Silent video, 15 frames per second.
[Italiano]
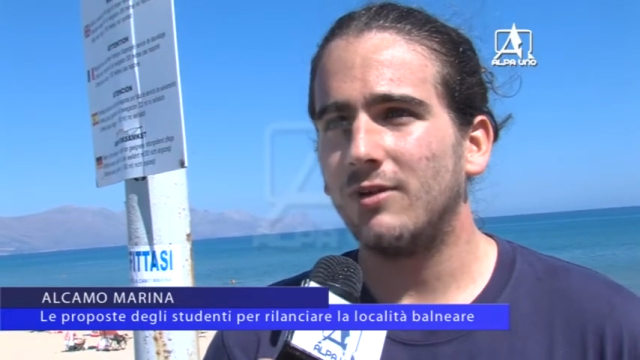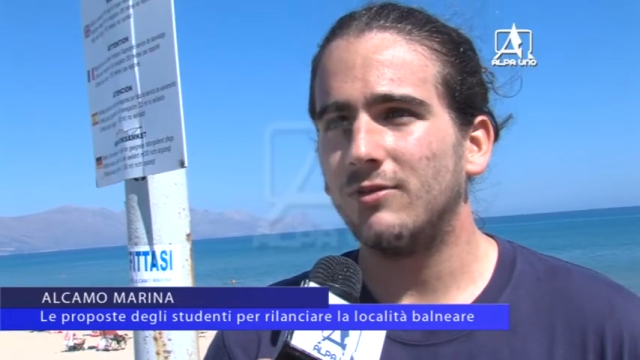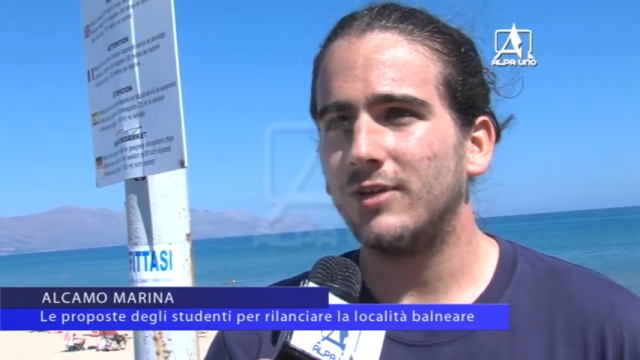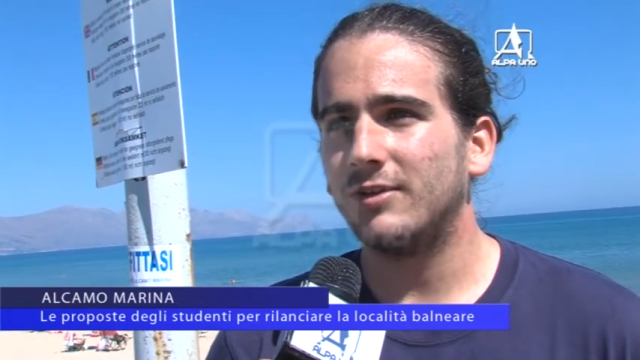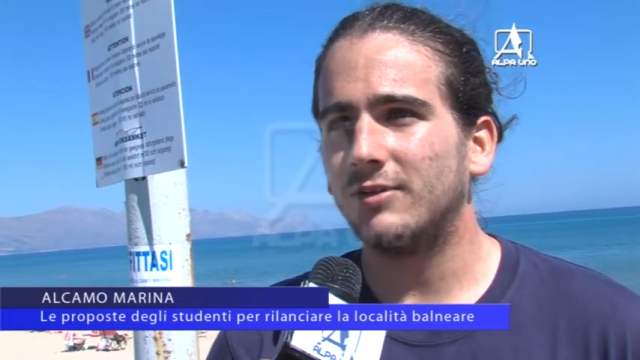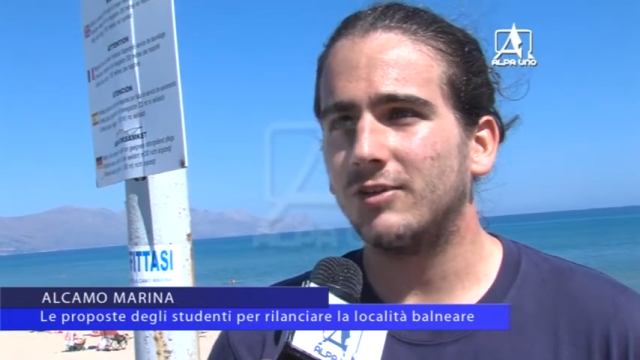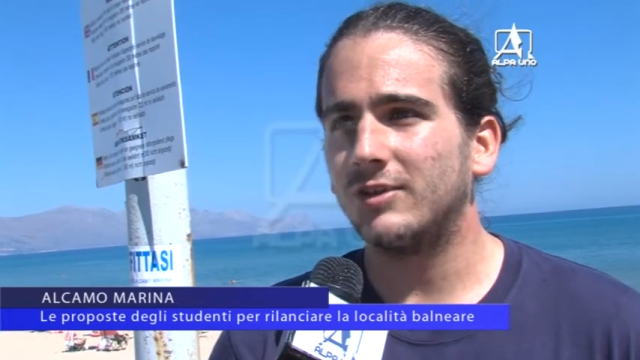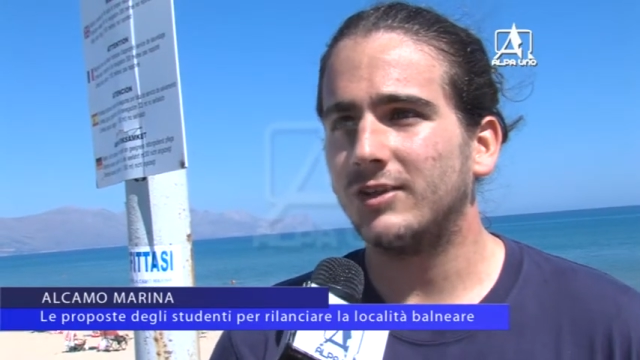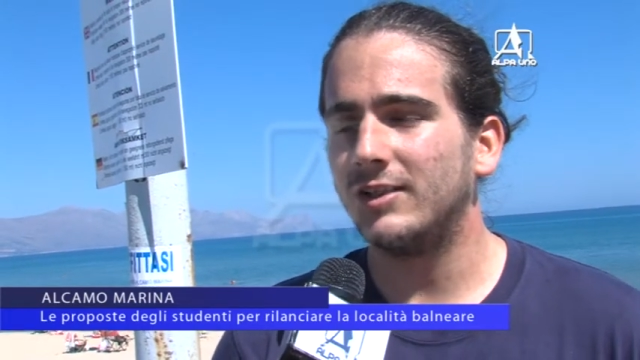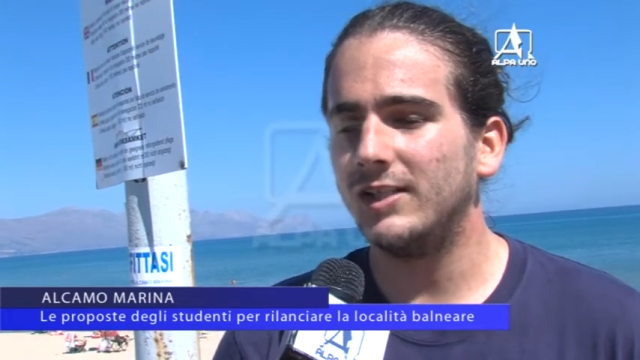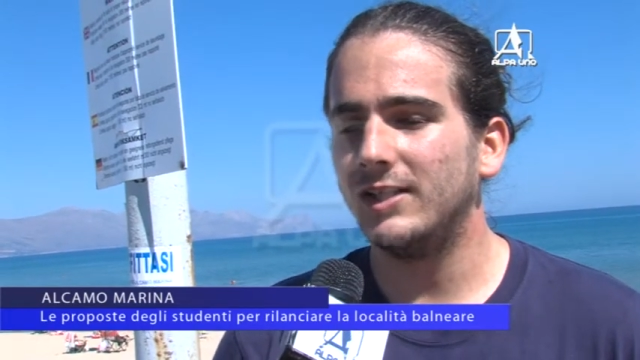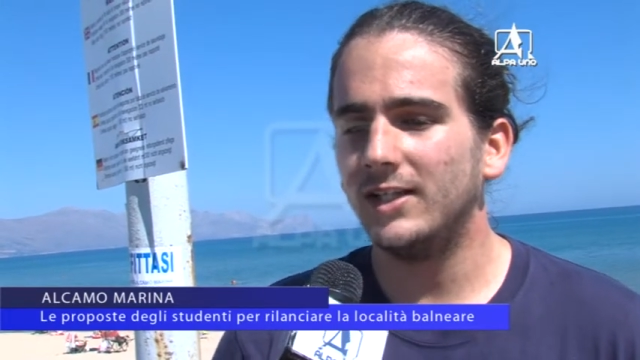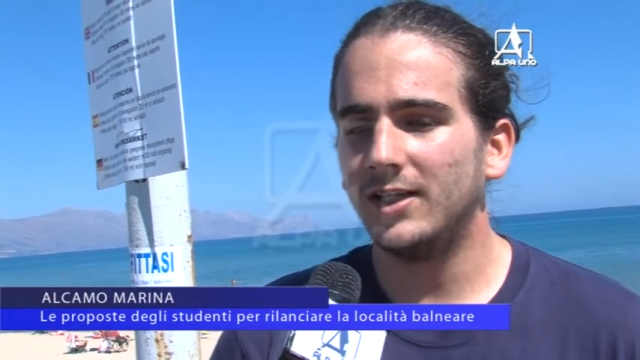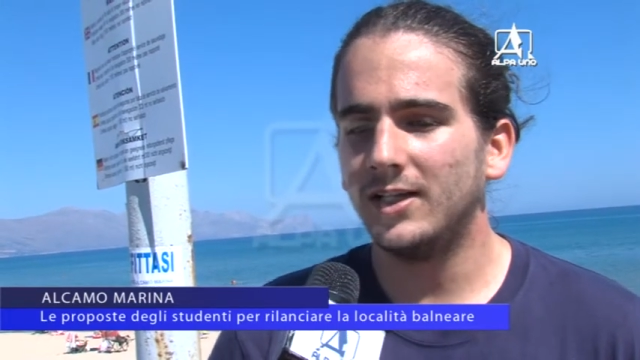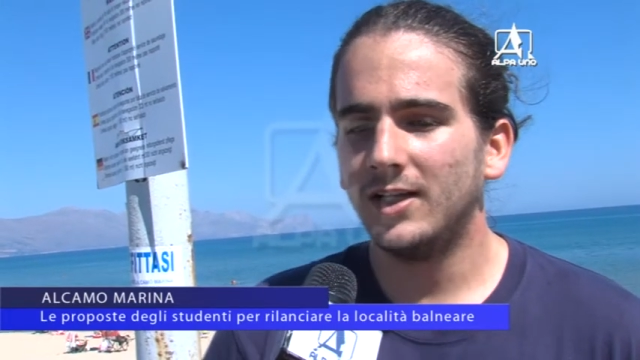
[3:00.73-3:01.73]
una una sorta
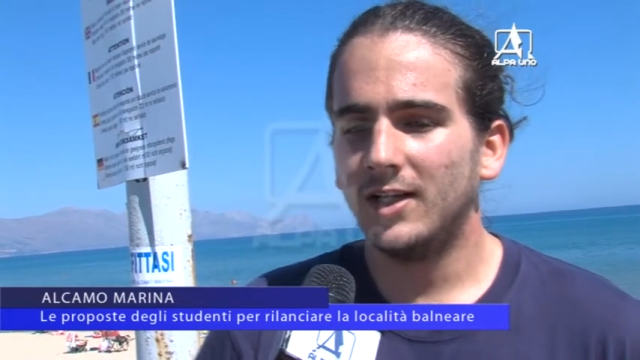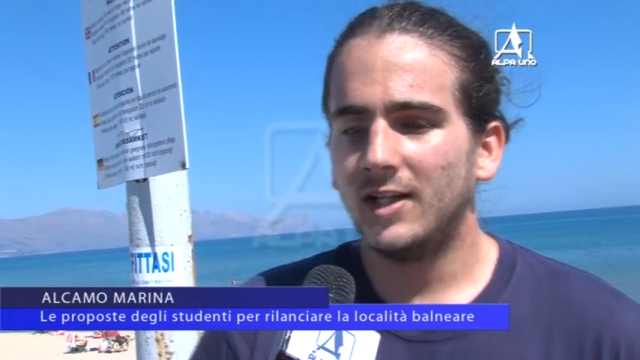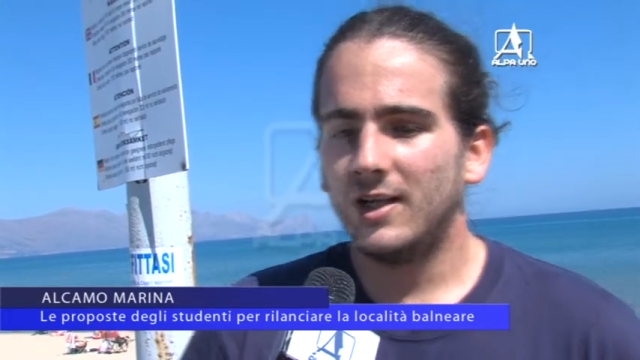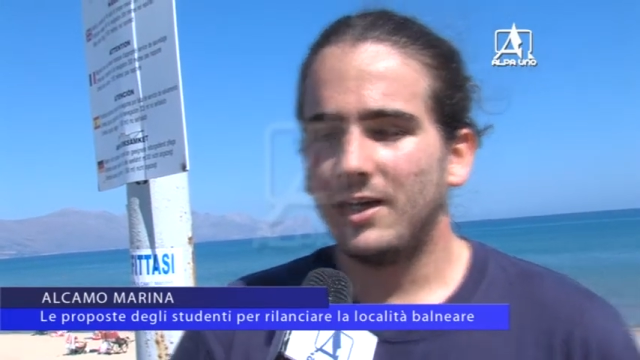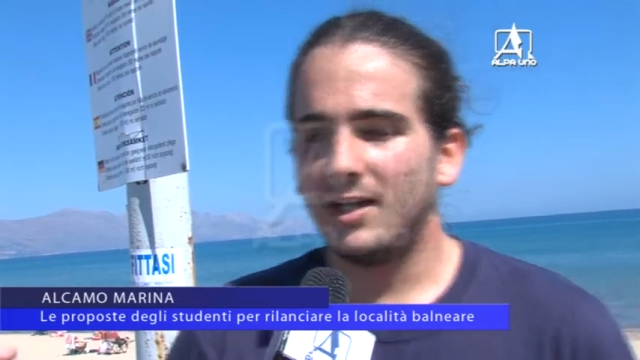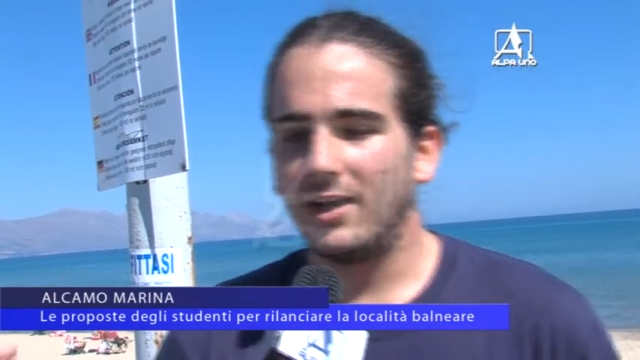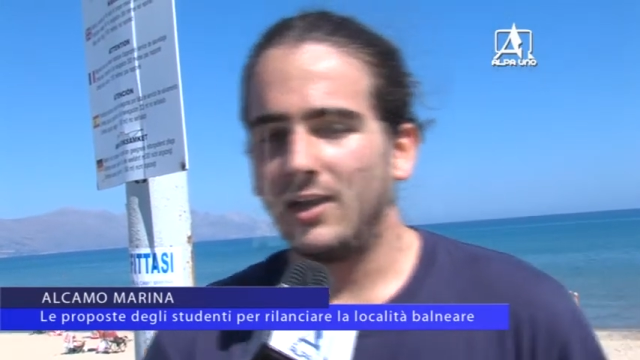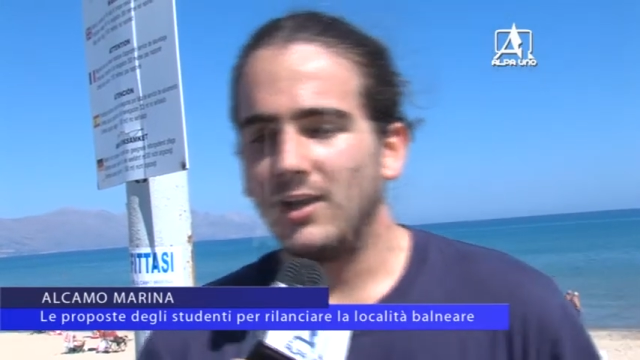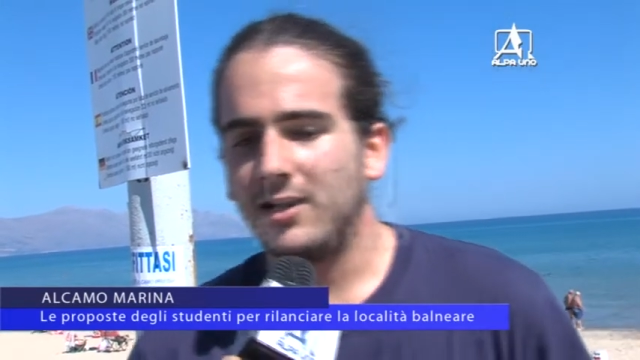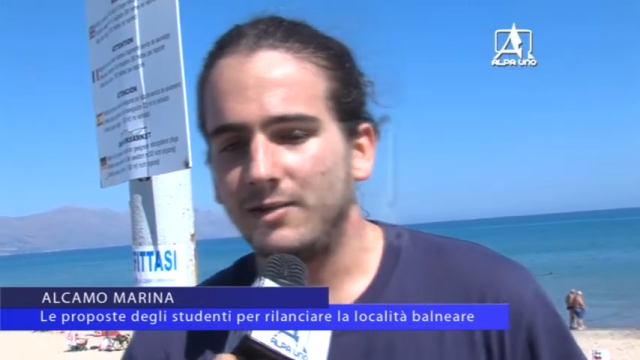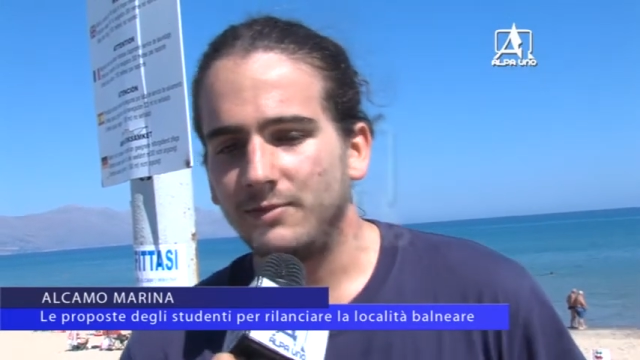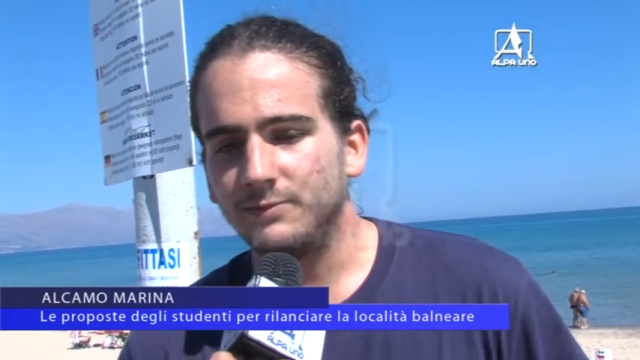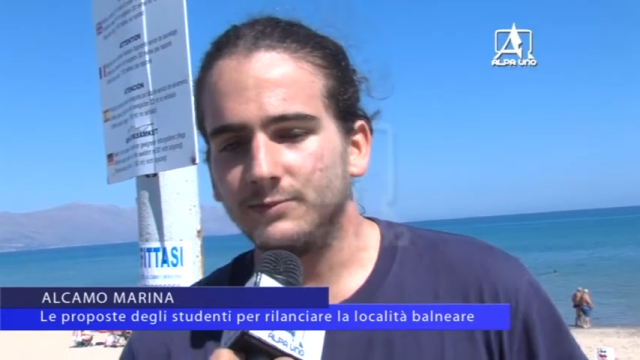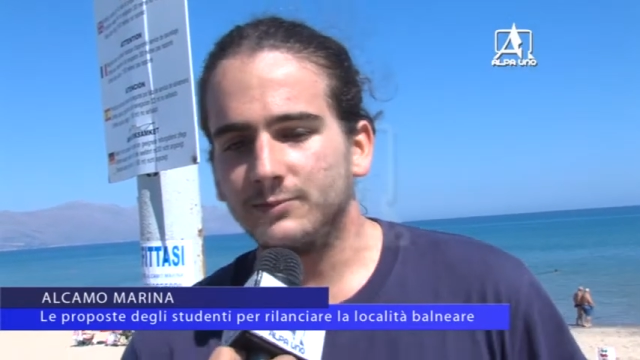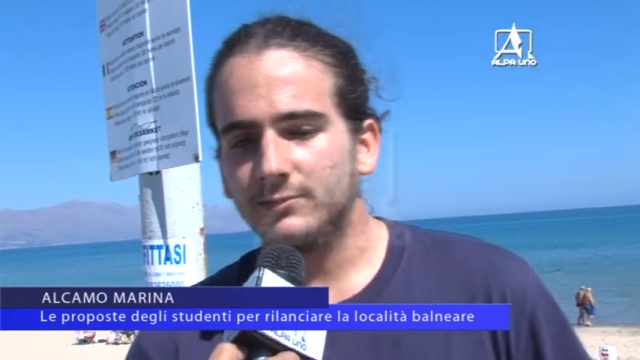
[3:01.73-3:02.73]
di,
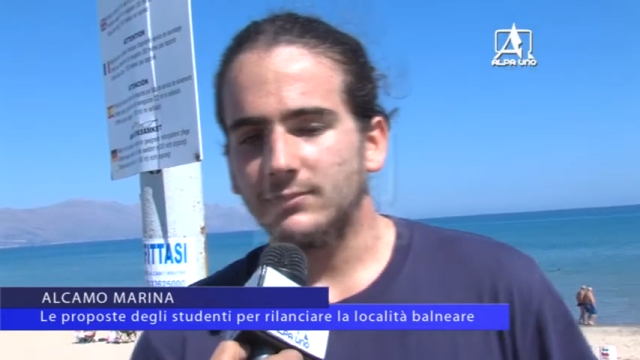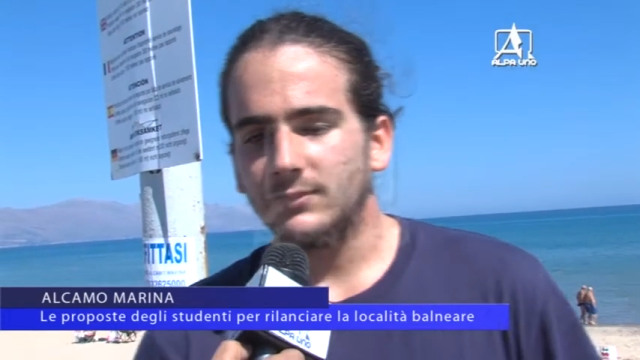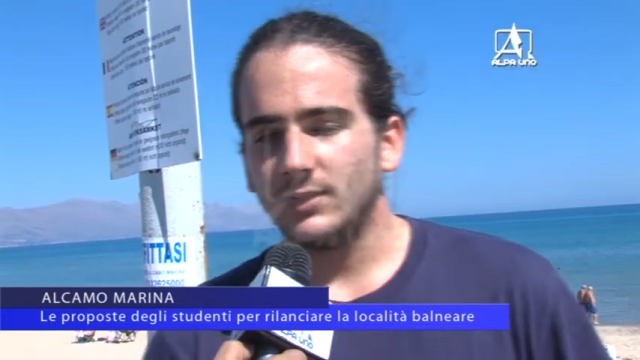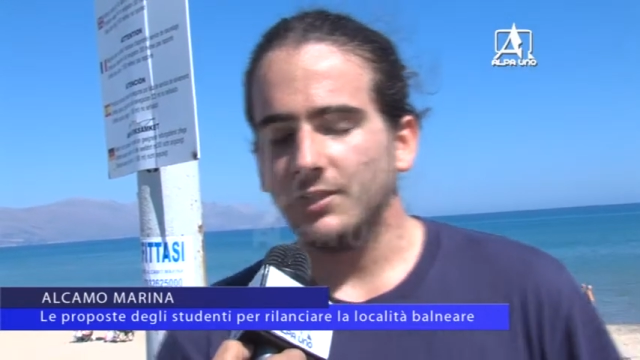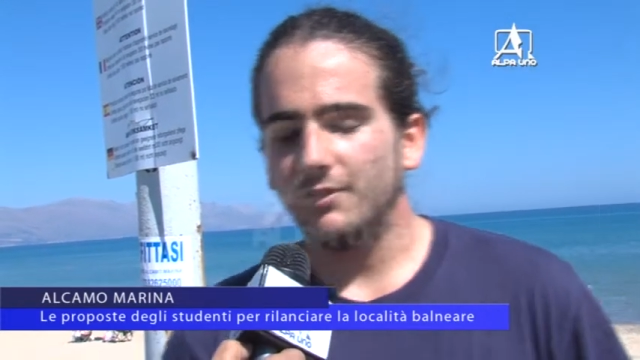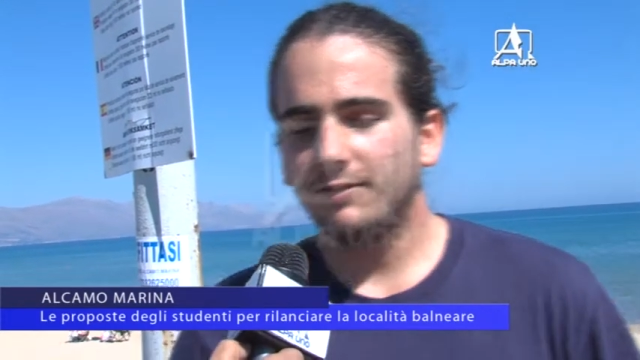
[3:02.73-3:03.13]
ehm, di